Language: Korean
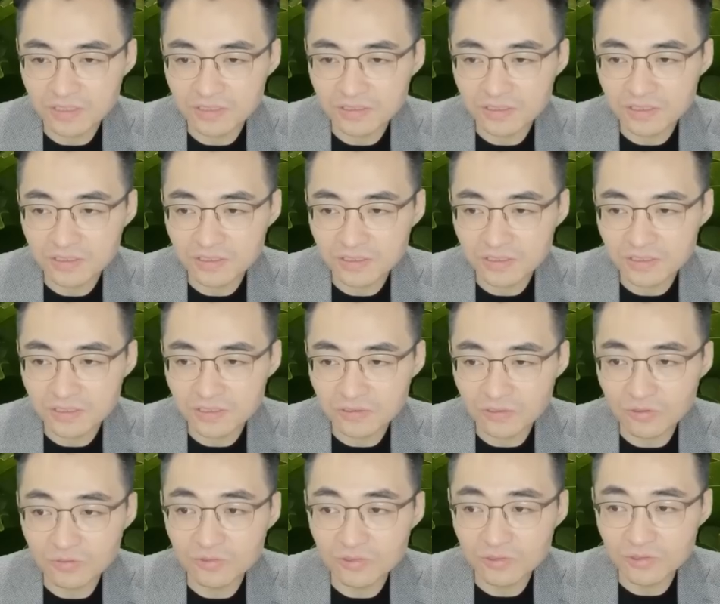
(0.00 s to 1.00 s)
엘씨씨
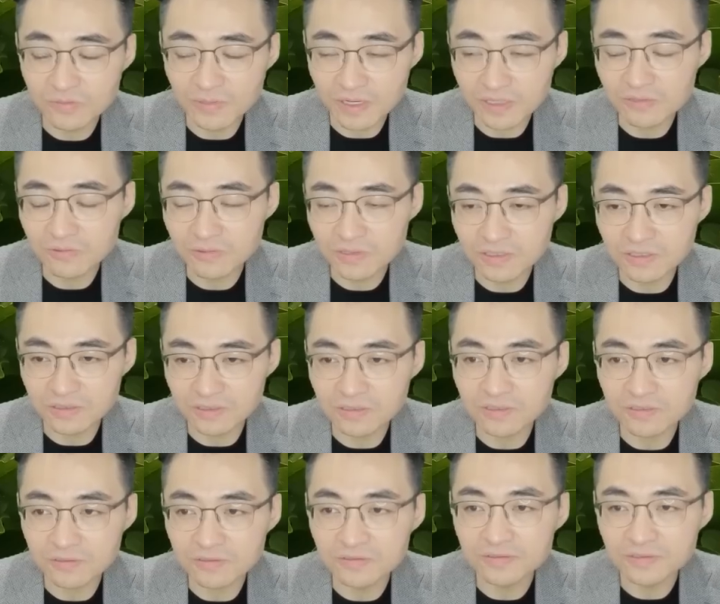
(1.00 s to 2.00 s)
점유율이 많이
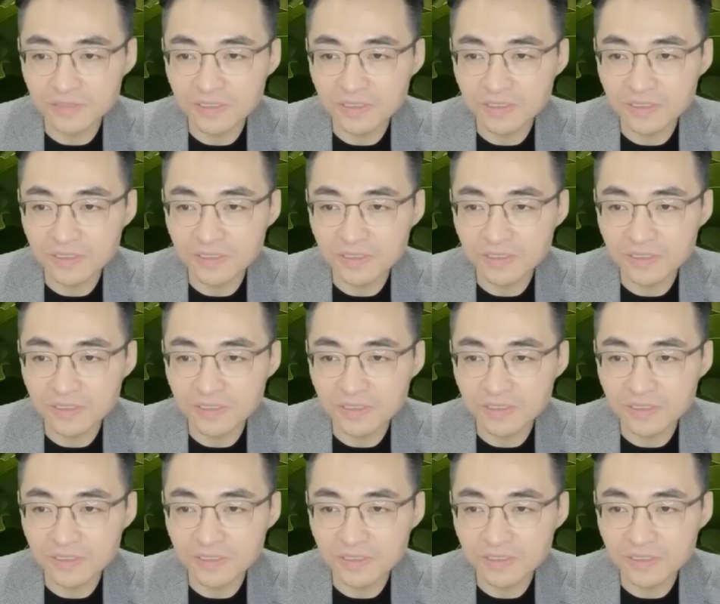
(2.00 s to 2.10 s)
올라갔대요.